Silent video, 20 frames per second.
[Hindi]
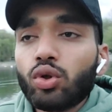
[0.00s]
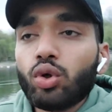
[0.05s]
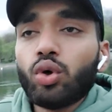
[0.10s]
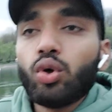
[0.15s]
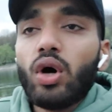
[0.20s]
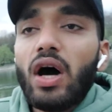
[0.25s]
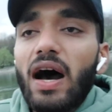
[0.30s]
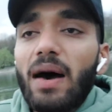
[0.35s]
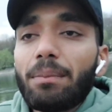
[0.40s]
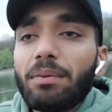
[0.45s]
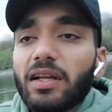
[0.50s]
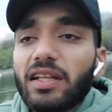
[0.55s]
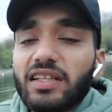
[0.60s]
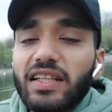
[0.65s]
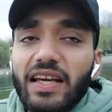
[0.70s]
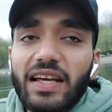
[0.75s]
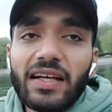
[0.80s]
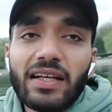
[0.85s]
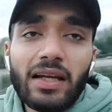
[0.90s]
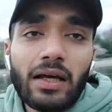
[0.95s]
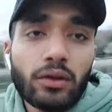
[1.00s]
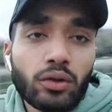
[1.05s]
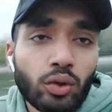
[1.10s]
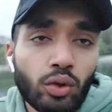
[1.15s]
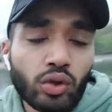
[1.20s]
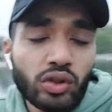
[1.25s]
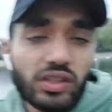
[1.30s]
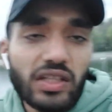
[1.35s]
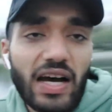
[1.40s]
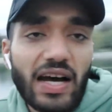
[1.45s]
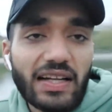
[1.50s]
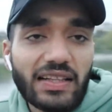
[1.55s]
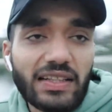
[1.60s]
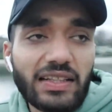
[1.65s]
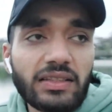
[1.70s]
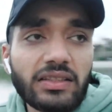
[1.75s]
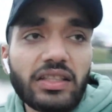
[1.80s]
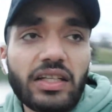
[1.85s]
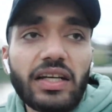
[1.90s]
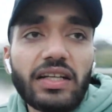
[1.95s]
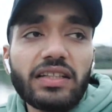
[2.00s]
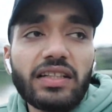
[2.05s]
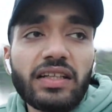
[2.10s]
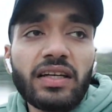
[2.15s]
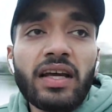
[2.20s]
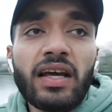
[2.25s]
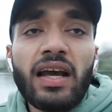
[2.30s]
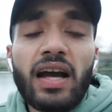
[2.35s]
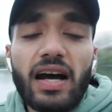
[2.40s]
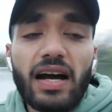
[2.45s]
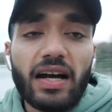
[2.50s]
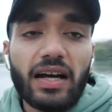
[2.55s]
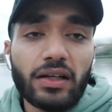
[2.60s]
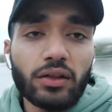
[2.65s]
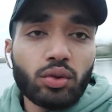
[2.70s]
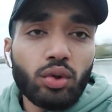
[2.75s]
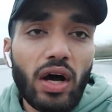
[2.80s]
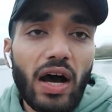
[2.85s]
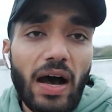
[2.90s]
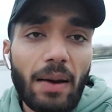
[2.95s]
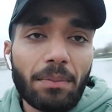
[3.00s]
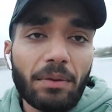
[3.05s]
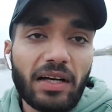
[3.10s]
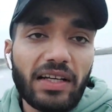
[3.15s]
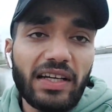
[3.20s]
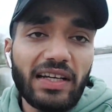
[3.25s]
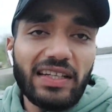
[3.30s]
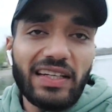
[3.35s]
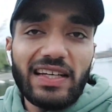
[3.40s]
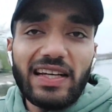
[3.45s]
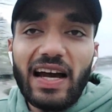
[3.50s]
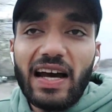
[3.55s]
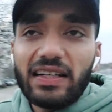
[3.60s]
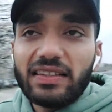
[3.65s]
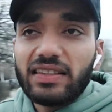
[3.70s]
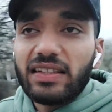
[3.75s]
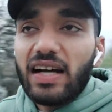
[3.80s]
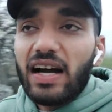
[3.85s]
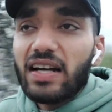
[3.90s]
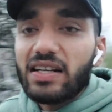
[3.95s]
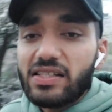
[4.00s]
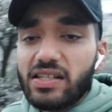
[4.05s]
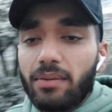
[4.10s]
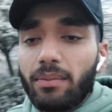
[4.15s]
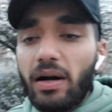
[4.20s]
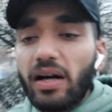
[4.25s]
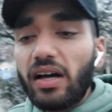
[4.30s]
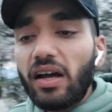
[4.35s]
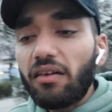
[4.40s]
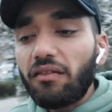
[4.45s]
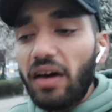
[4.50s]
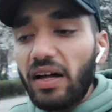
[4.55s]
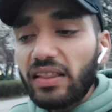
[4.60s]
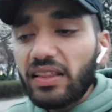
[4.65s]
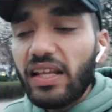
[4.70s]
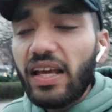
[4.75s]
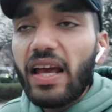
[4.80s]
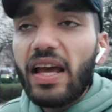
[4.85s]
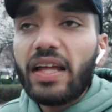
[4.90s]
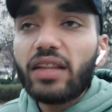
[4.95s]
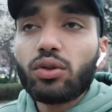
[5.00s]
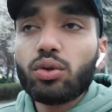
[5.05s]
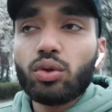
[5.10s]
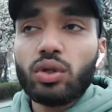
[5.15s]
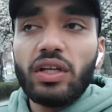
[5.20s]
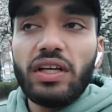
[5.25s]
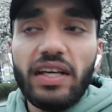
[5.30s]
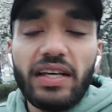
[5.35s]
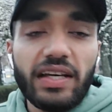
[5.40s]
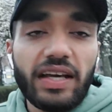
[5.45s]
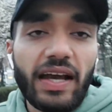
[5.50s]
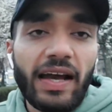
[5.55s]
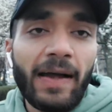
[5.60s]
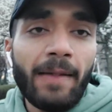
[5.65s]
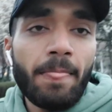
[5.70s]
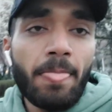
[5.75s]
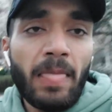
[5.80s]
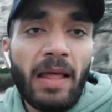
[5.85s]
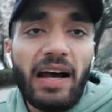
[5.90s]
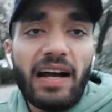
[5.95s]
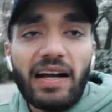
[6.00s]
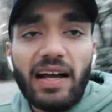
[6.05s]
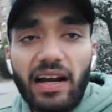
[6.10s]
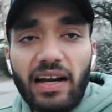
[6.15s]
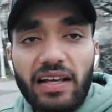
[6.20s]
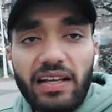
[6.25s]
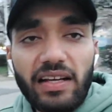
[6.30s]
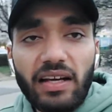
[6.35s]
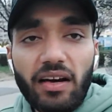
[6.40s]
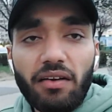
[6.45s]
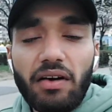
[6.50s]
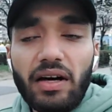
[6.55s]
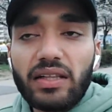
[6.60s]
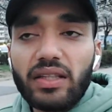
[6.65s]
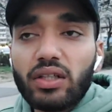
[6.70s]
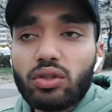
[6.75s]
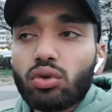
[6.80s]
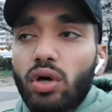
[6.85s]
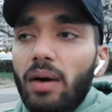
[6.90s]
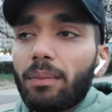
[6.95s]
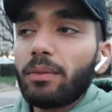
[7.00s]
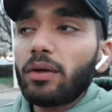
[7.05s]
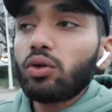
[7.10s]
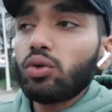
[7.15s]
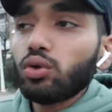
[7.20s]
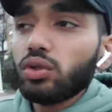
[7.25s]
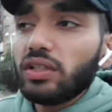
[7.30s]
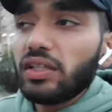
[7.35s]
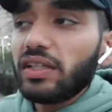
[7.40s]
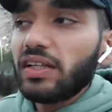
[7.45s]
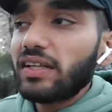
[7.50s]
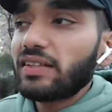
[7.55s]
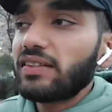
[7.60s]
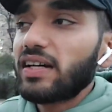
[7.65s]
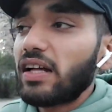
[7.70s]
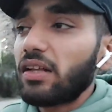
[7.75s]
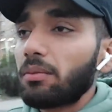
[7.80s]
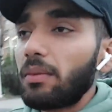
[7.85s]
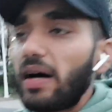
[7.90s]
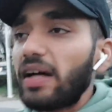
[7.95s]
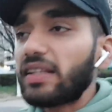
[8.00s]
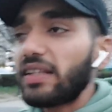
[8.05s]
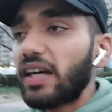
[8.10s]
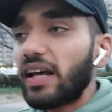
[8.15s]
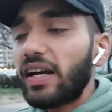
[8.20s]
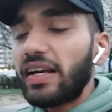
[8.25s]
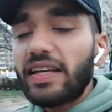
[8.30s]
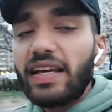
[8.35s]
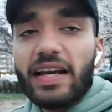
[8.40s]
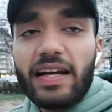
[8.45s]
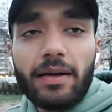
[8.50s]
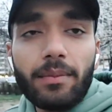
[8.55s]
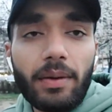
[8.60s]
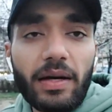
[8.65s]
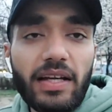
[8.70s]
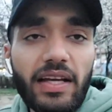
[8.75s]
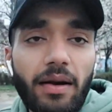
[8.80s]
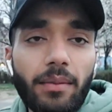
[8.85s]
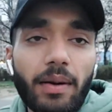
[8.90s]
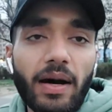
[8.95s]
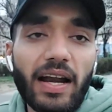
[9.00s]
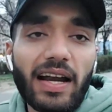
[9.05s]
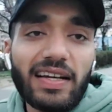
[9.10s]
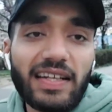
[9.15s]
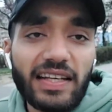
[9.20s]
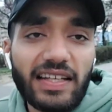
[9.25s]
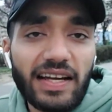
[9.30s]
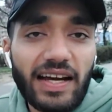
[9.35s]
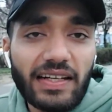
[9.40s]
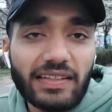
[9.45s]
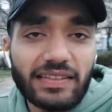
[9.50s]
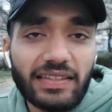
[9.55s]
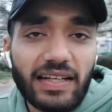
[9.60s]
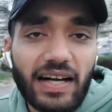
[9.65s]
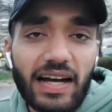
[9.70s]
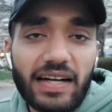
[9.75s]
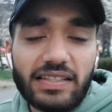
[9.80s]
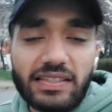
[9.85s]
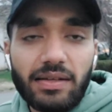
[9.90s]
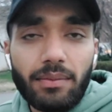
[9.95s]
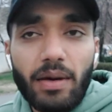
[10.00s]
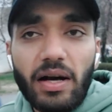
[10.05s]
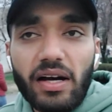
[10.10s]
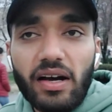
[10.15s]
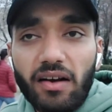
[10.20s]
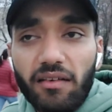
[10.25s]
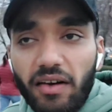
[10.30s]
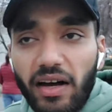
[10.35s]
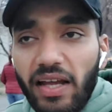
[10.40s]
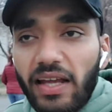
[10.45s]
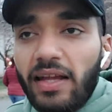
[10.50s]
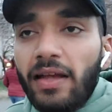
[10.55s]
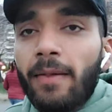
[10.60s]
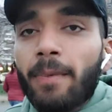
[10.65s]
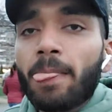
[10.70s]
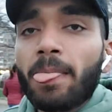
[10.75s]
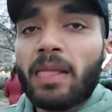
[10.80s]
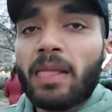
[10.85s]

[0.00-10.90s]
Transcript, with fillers: तो आपने देखना दो चार दिन छः दिन अगर तो आपका ये टी आर सी कार्ड जमा करवाते हैं तो ठीक है अगर नहीं करवाते तो आपने खुद इनके साथ बात करनी है कि भाई हमारा टी आर सी कार्ड जमा करवाएं